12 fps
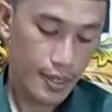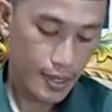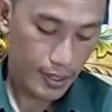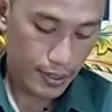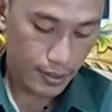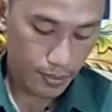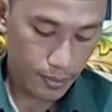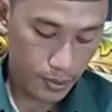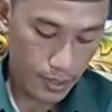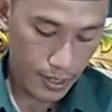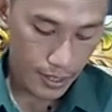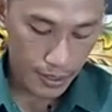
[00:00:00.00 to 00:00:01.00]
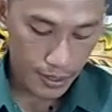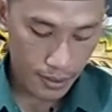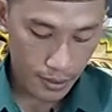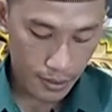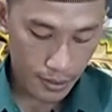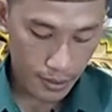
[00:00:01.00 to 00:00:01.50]
ketemu dengan
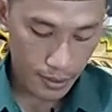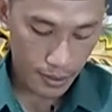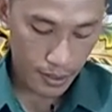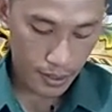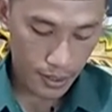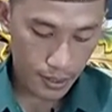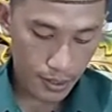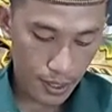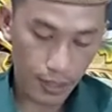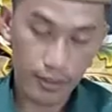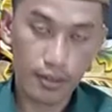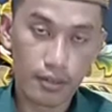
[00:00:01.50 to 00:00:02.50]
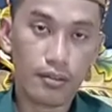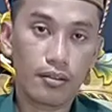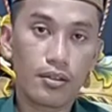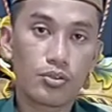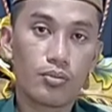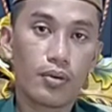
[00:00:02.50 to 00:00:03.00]
uh, hadirat
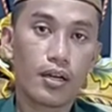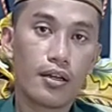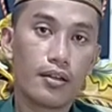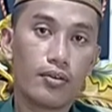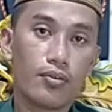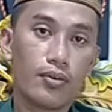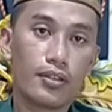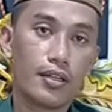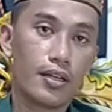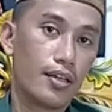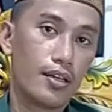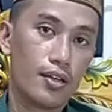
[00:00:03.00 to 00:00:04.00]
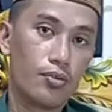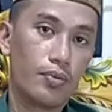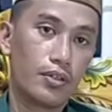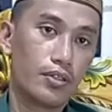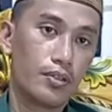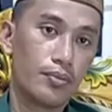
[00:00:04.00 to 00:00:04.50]
Allah Subhanahu wa taala lalu
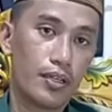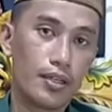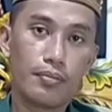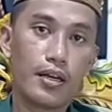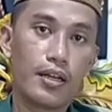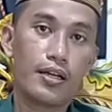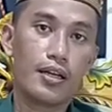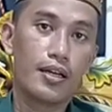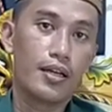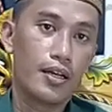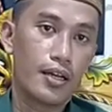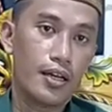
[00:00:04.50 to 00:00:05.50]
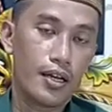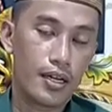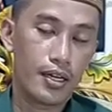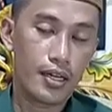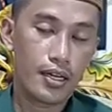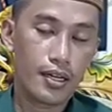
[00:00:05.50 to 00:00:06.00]
bertemu dengan malaikat
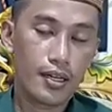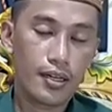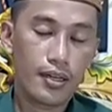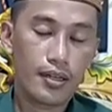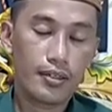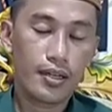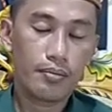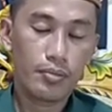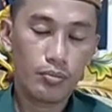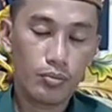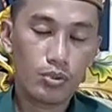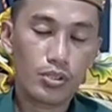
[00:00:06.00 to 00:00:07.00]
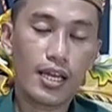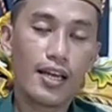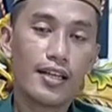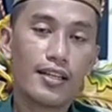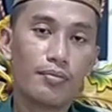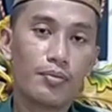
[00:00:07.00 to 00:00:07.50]
uh, Nabi
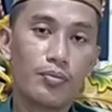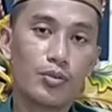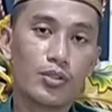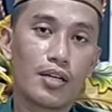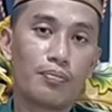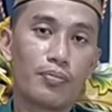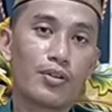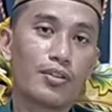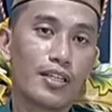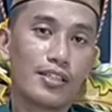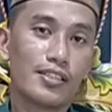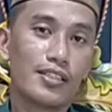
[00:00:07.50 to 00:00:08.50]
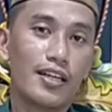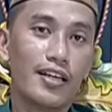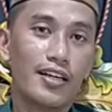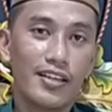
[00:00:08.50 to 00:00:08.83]
Musa Nabi Musa protes ya